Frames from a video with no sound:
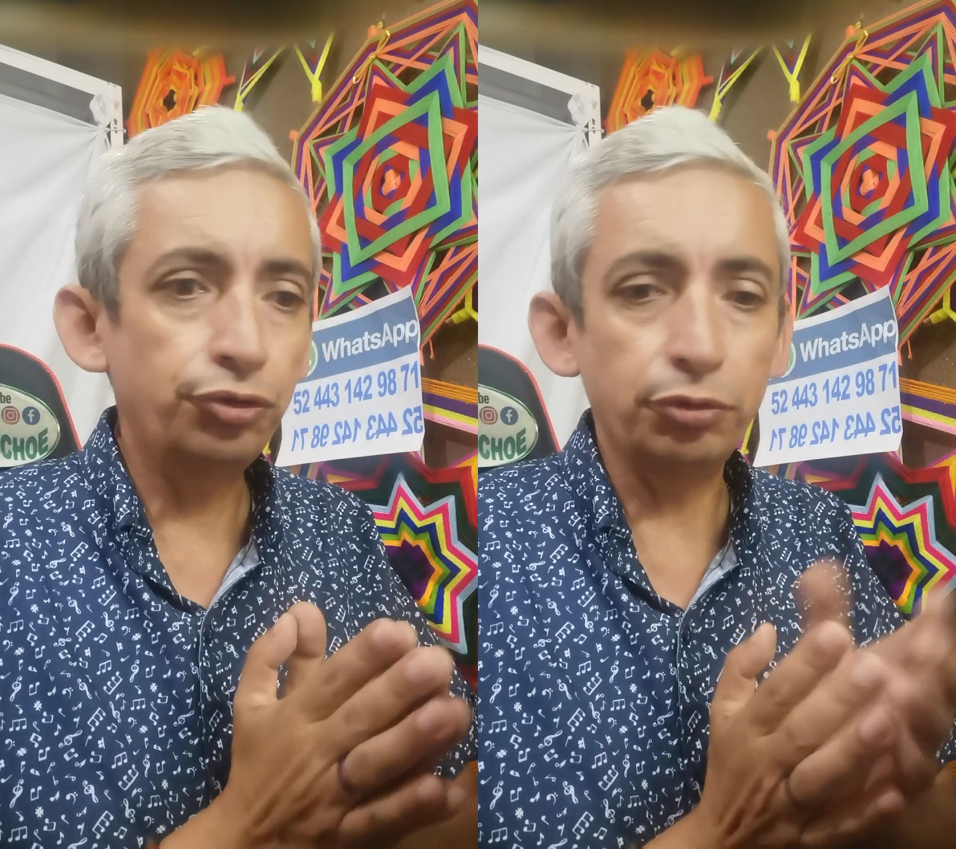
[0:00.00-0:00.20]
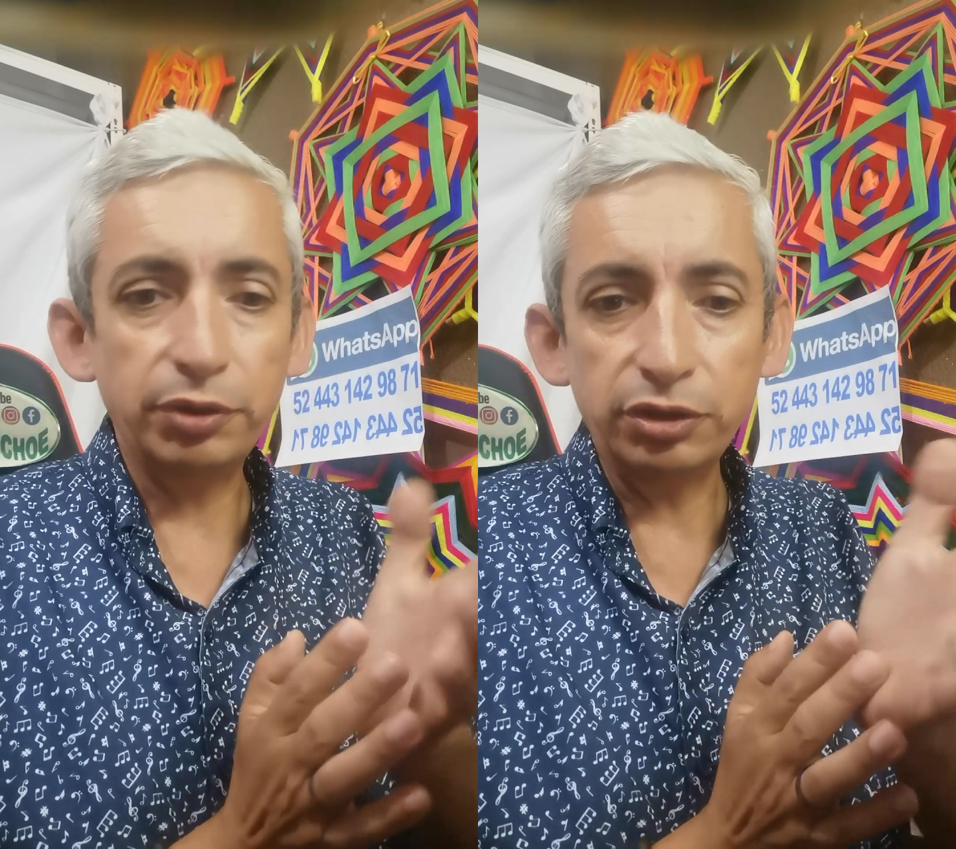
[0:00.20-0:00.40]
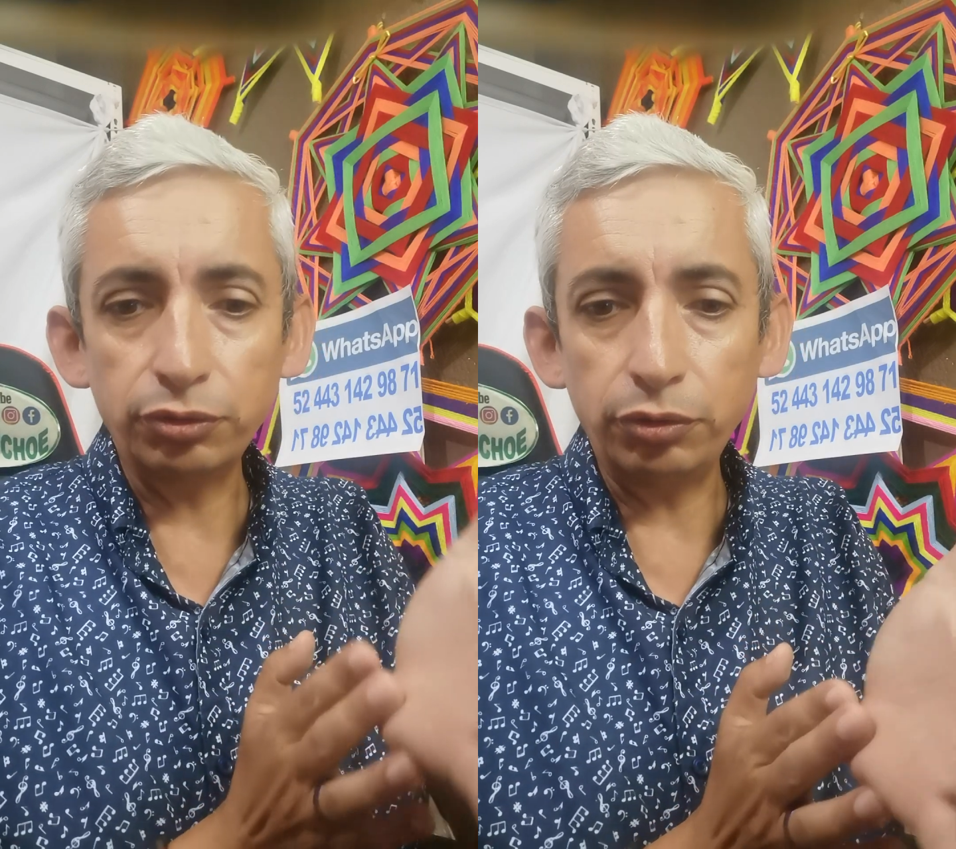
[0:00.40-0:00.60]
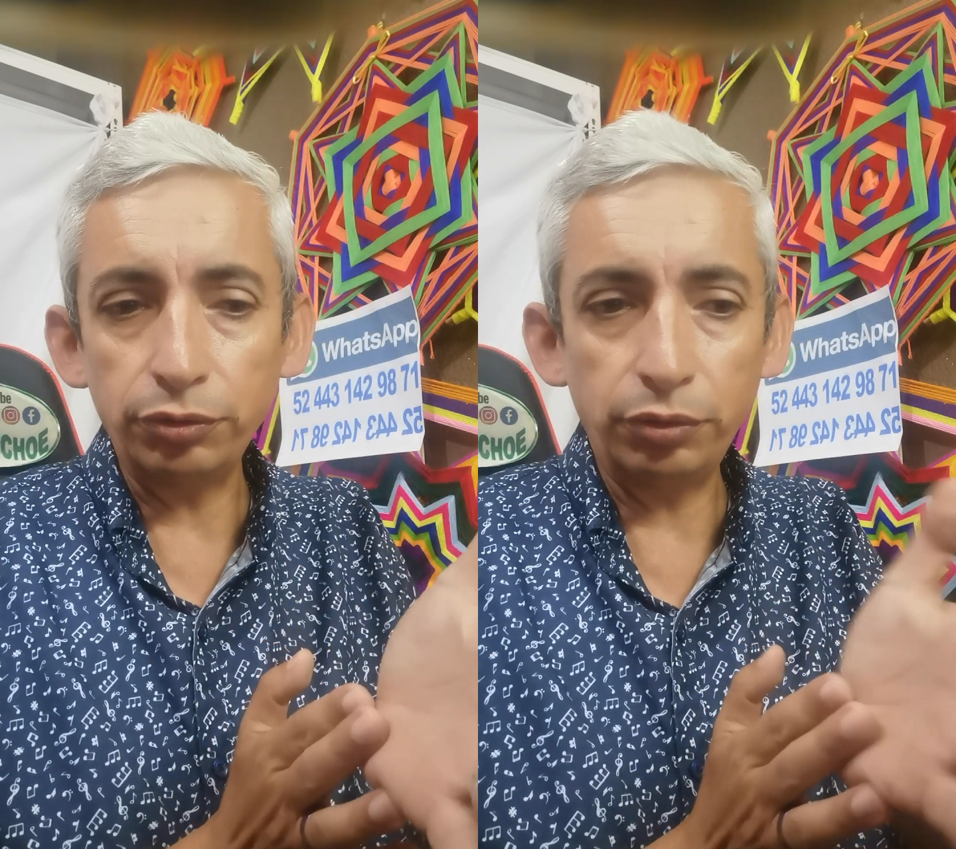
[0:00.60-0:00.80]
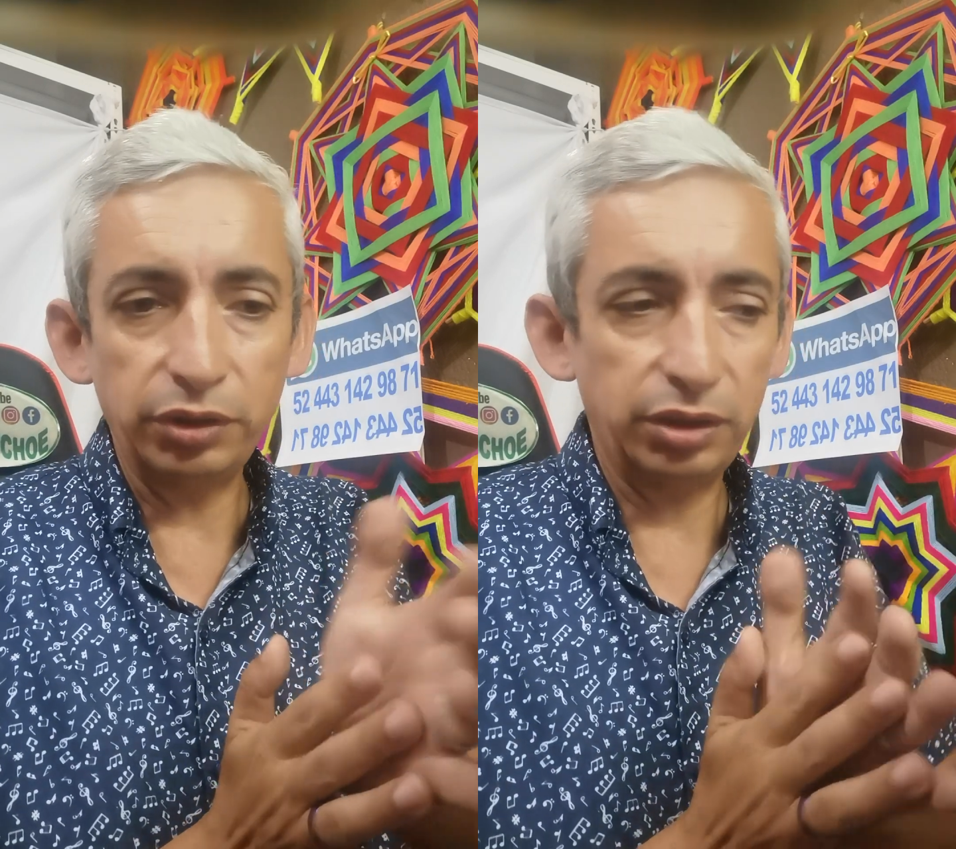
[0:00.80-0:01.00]
sobre
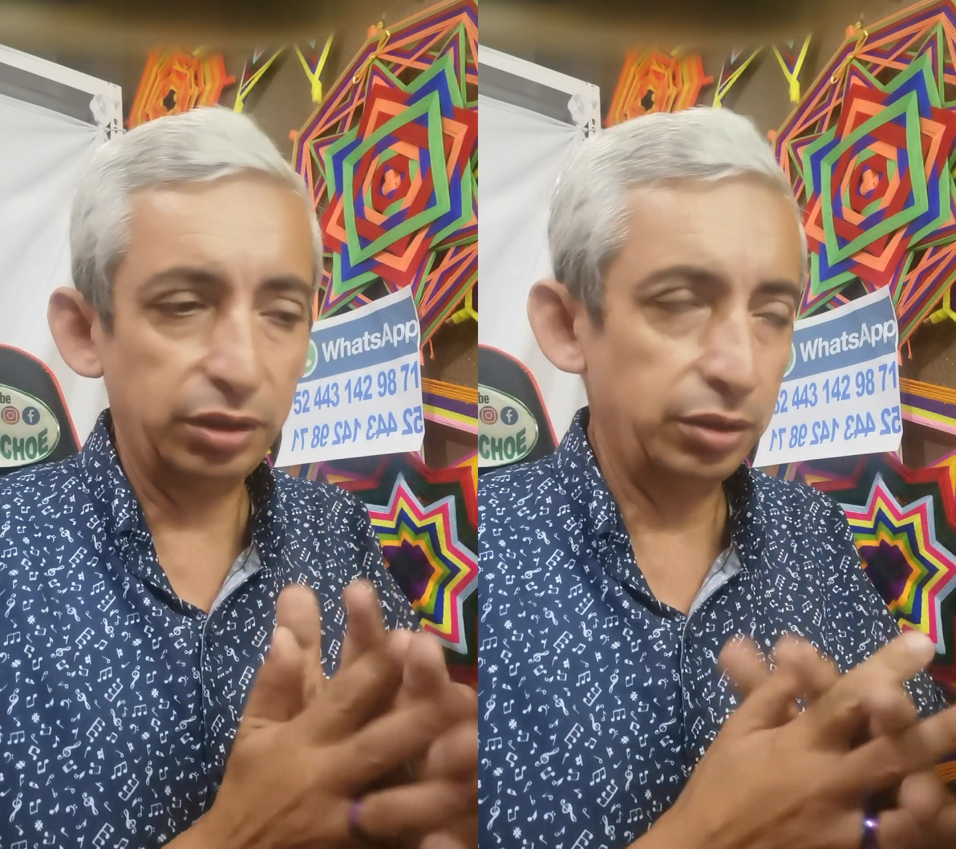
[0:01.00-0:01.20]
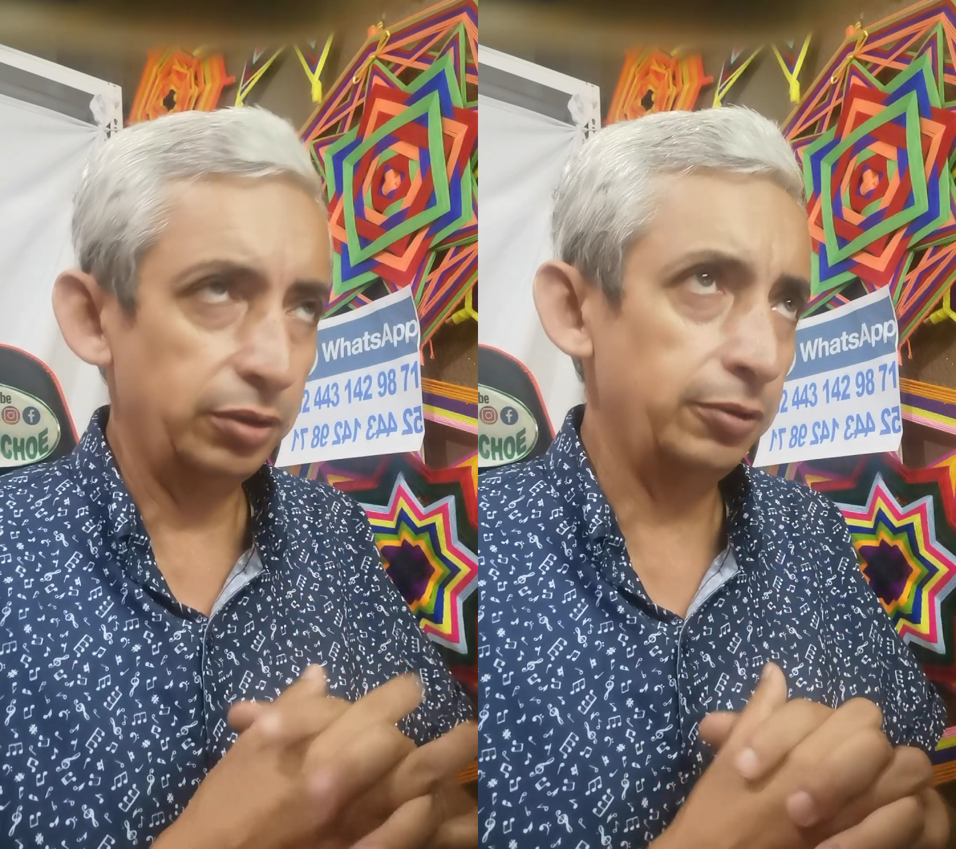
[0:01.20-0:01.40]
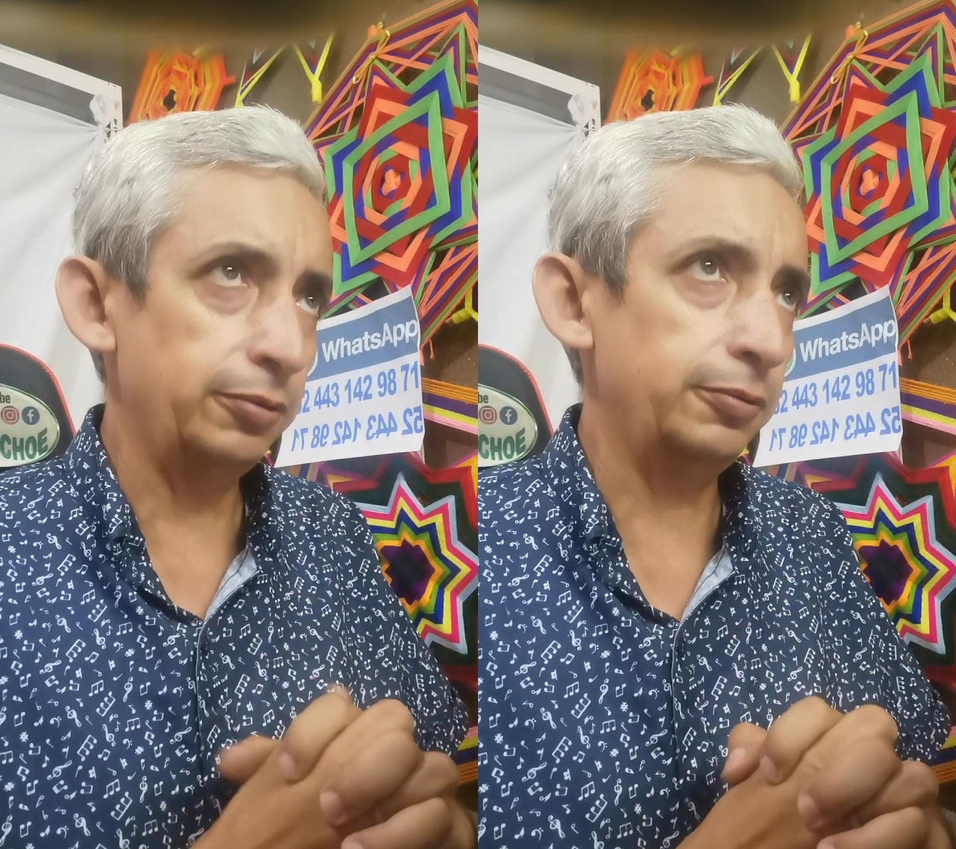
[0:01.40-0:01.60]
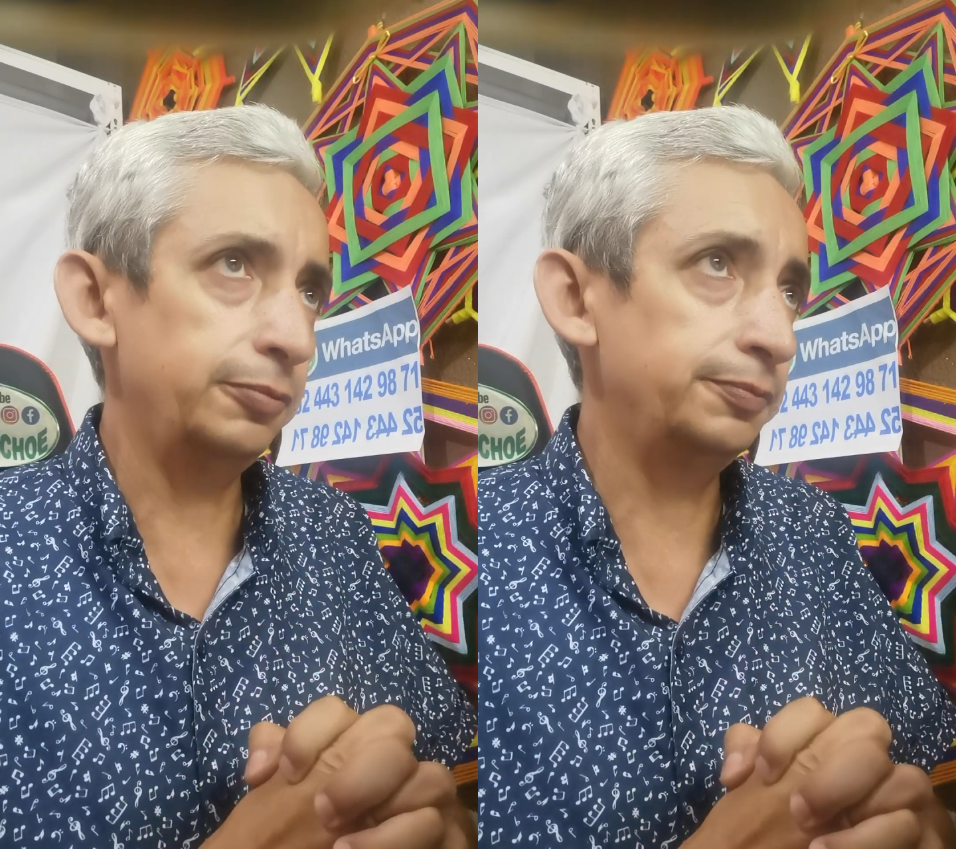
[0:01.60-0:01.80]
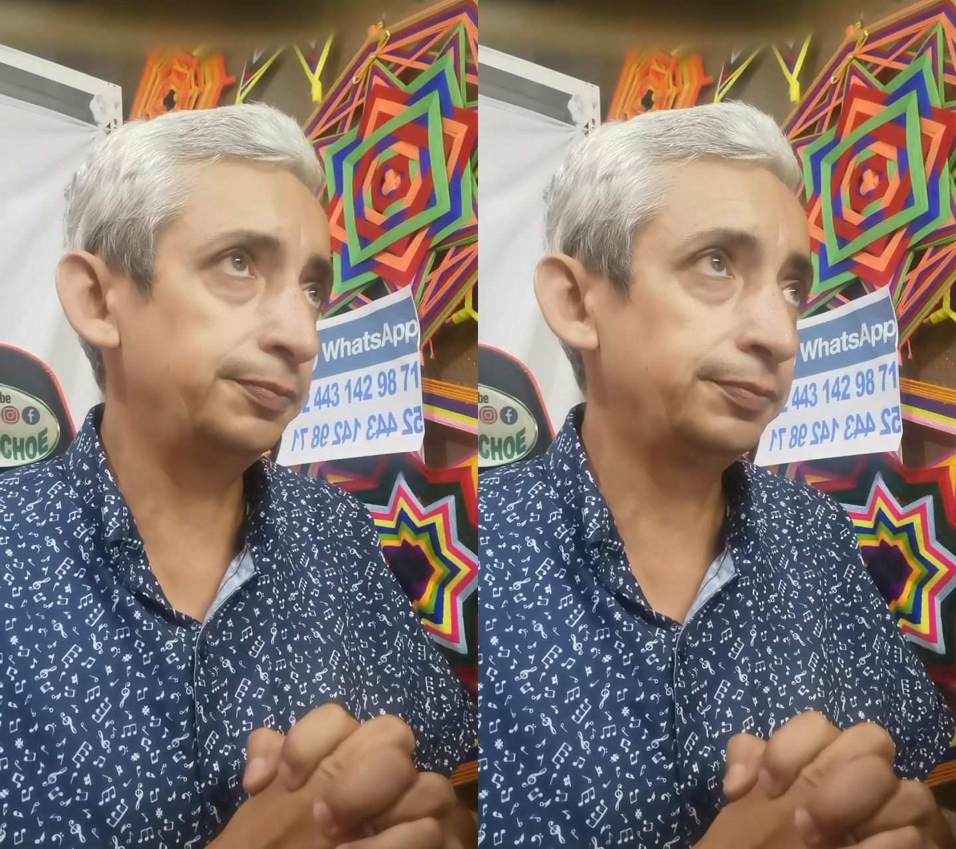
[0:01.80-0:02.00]
todo
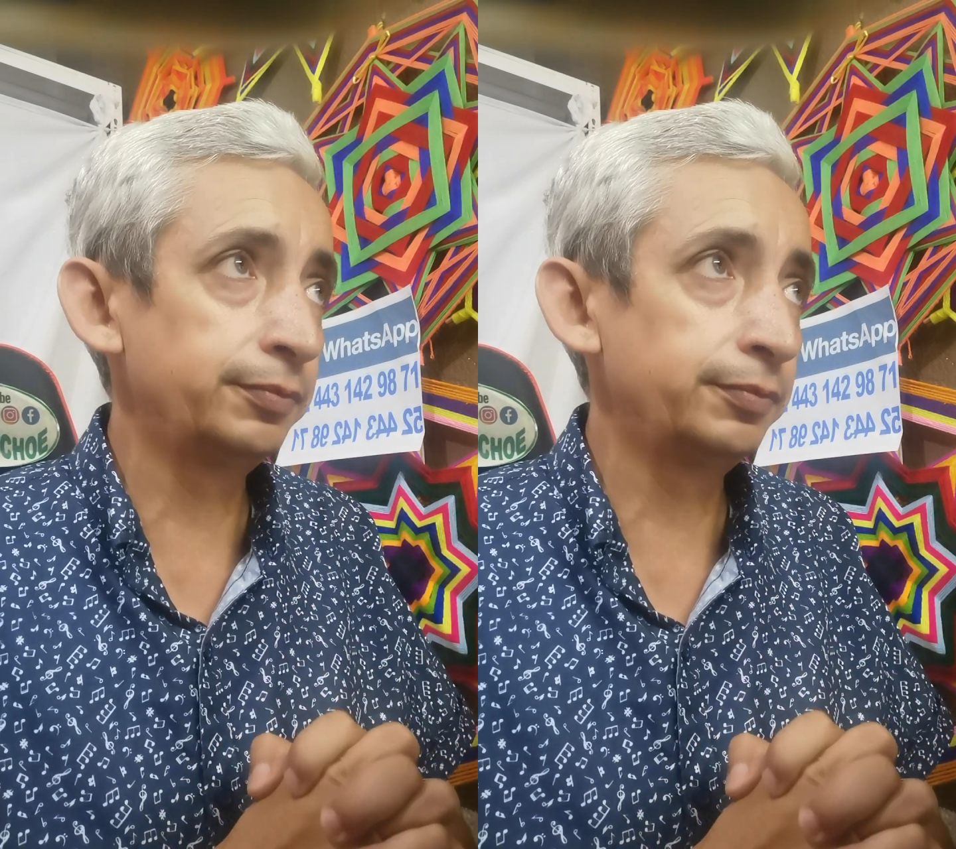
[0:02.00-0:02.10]
el,